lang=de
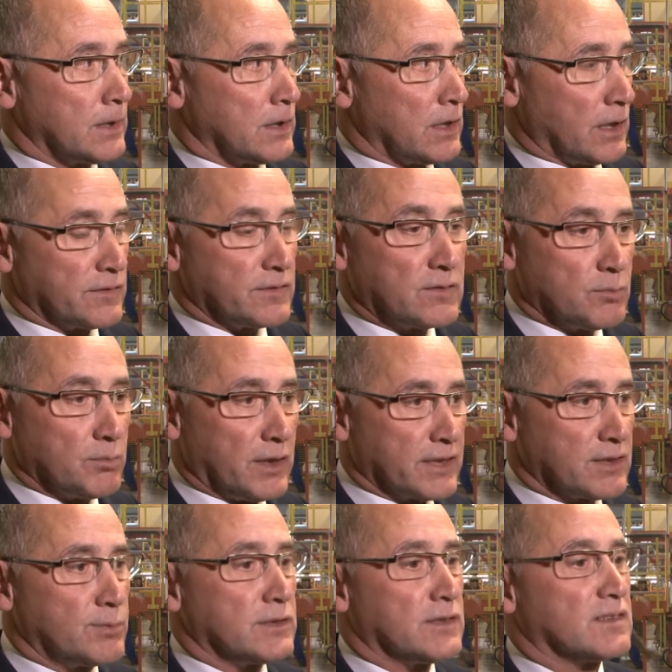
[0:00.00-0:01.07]
Also zum
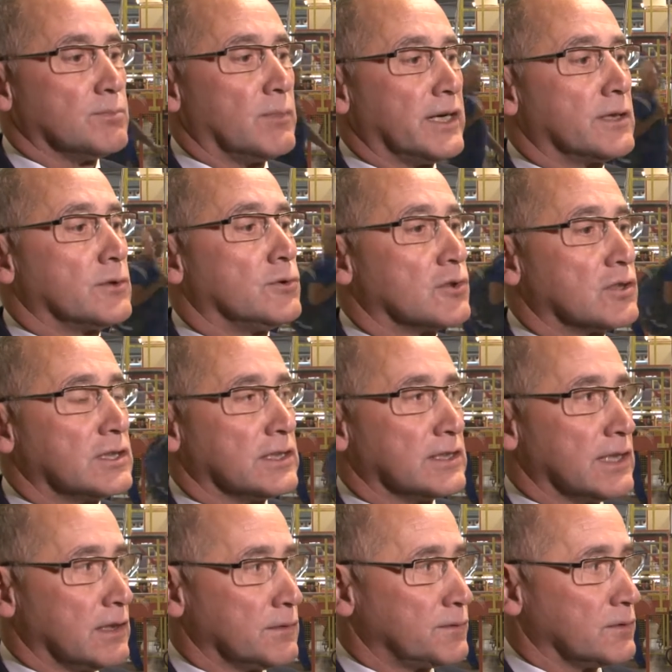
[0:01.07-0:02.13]
Beispiel das Micro steht
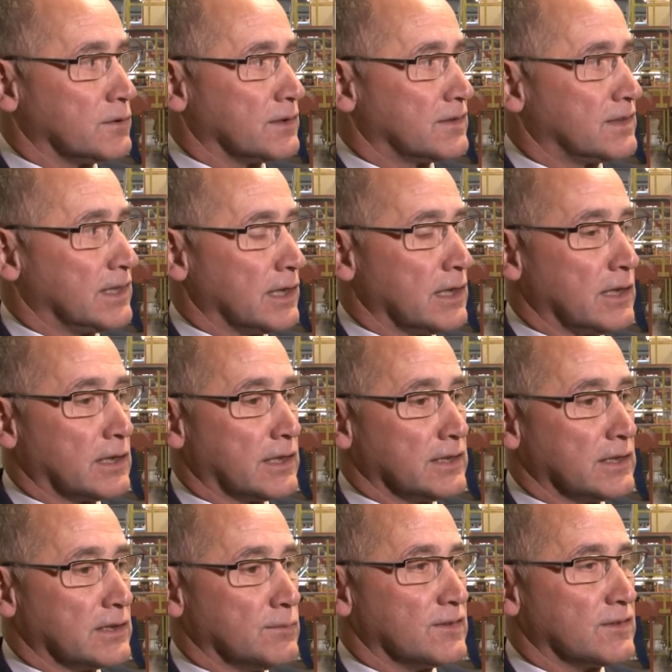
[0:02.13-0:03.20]
dafür, dass die Anlage
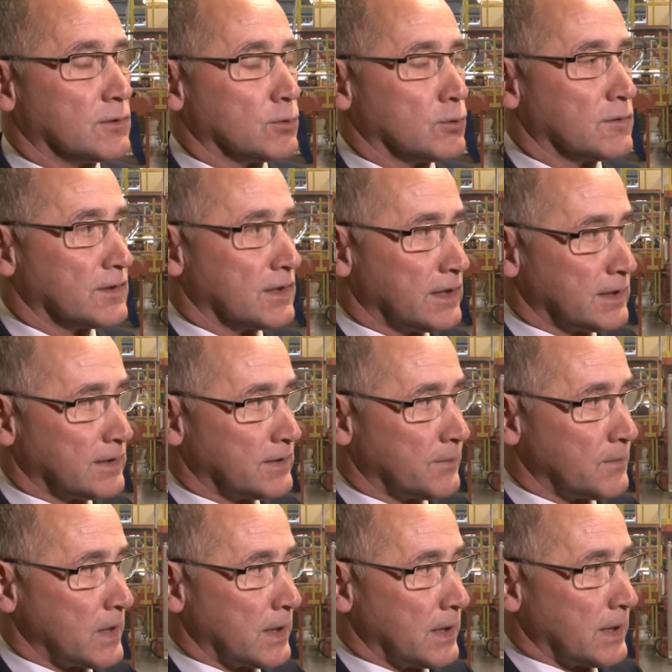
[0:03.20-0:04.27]
eine gewisse Größe hat,
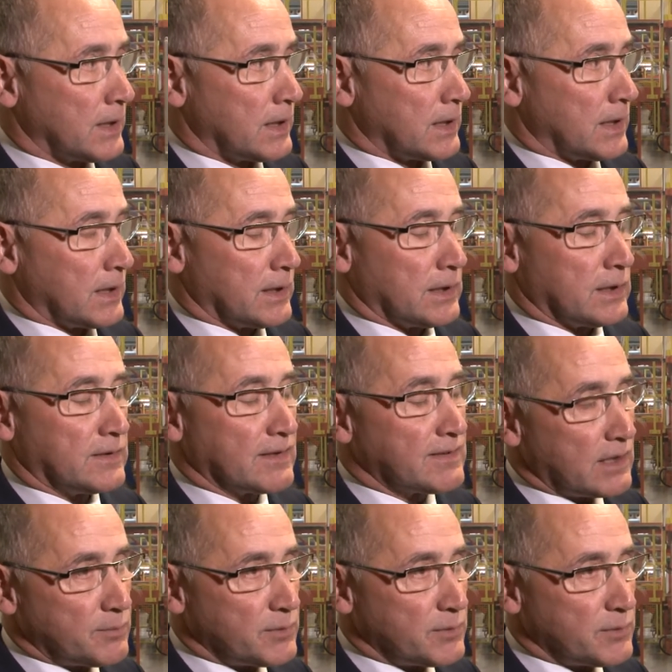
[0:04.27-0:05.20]
äh, deshalb